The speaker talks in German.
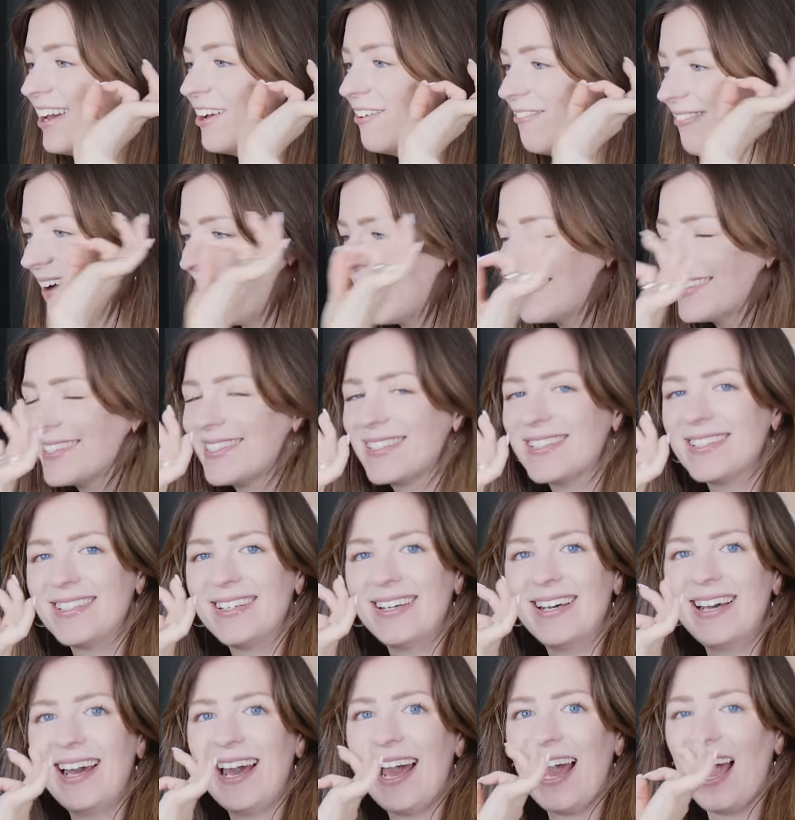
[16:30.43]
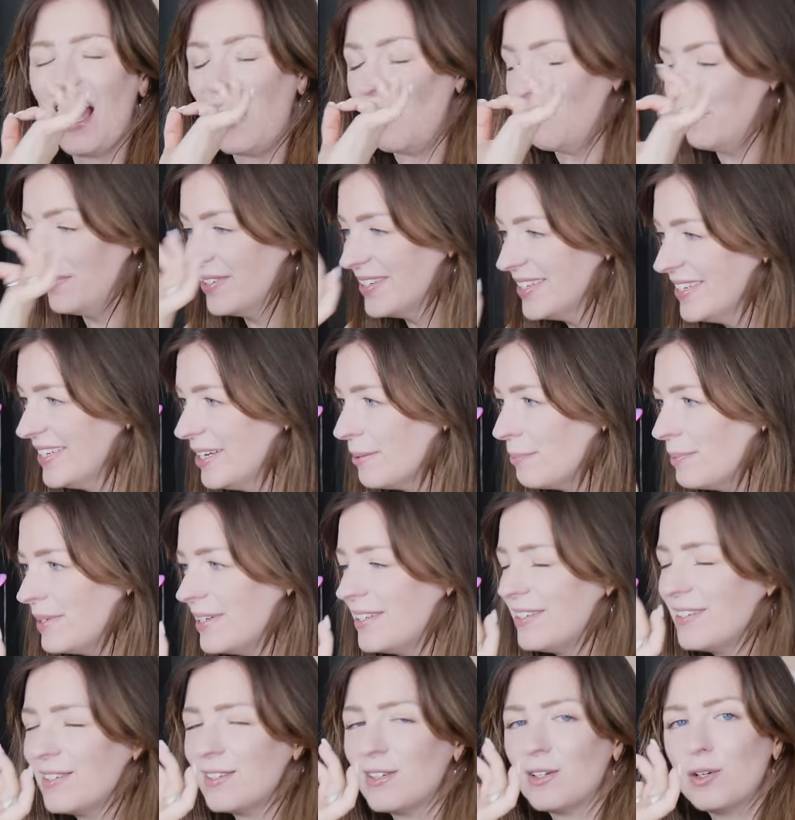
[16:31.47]
Was habt ihr
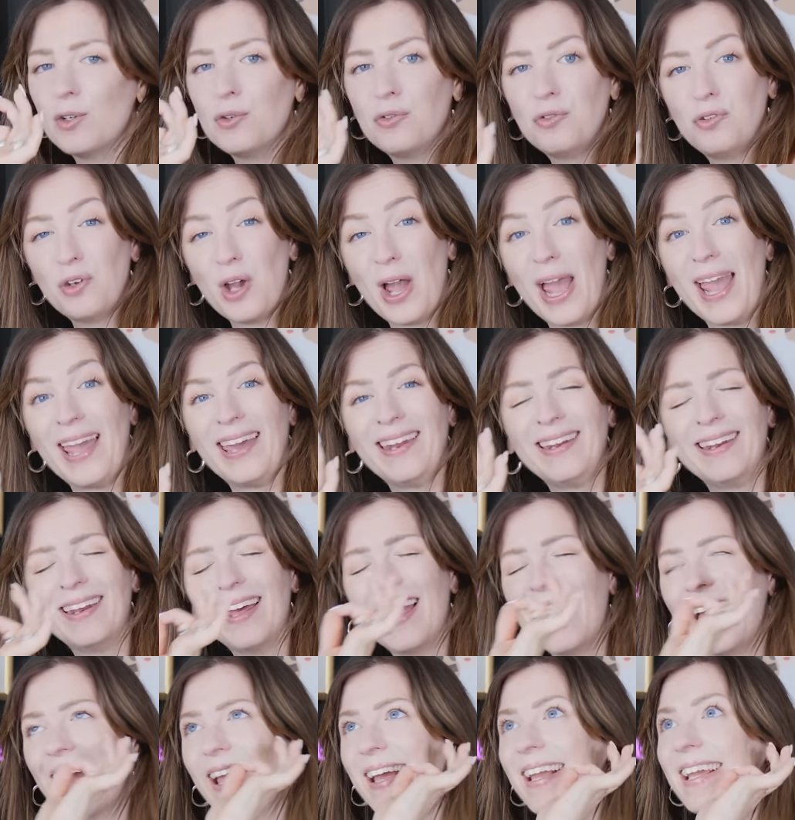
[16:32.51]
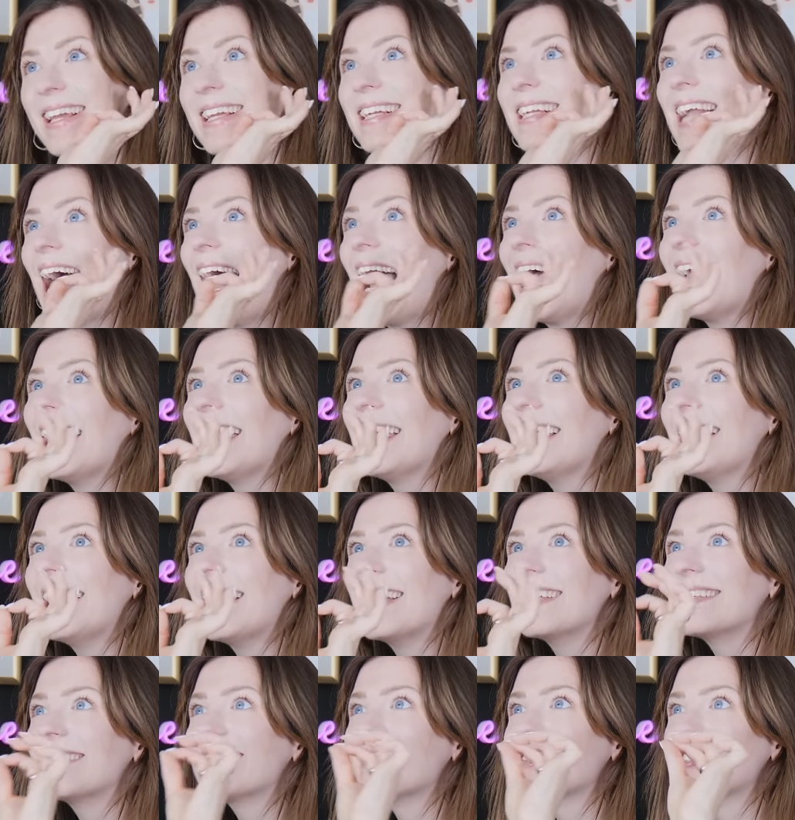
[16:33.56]
bitte für ein
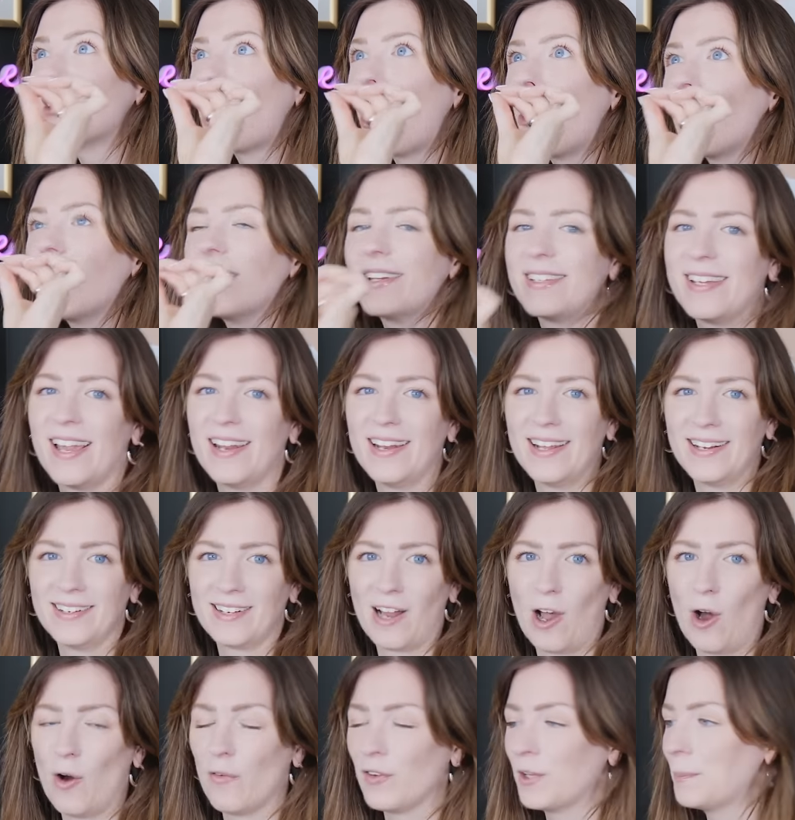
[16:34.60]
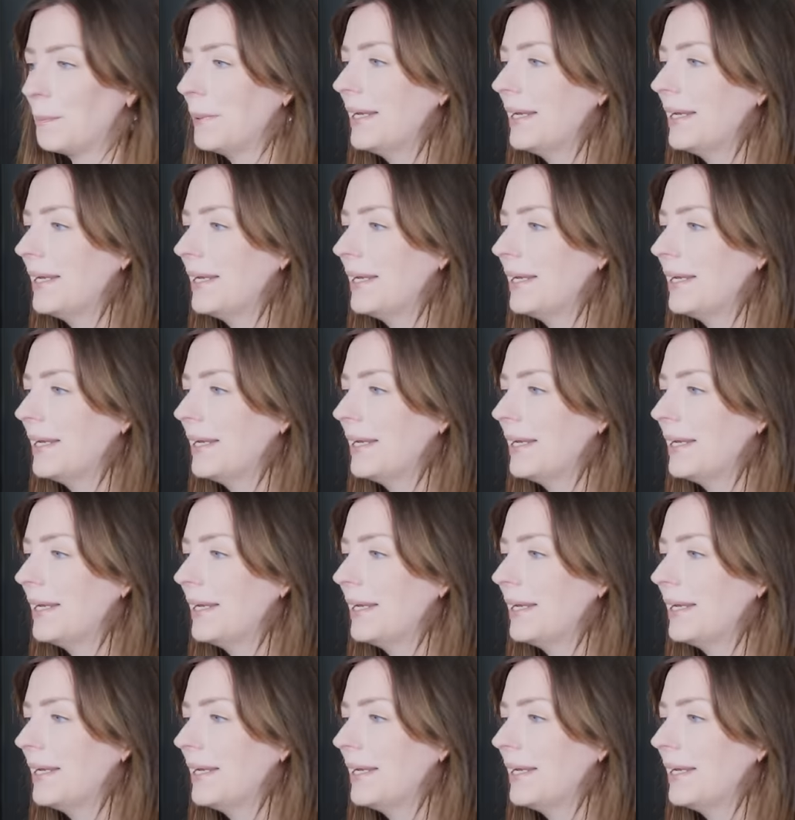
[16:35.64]
geiles Storytelling drauf? Ich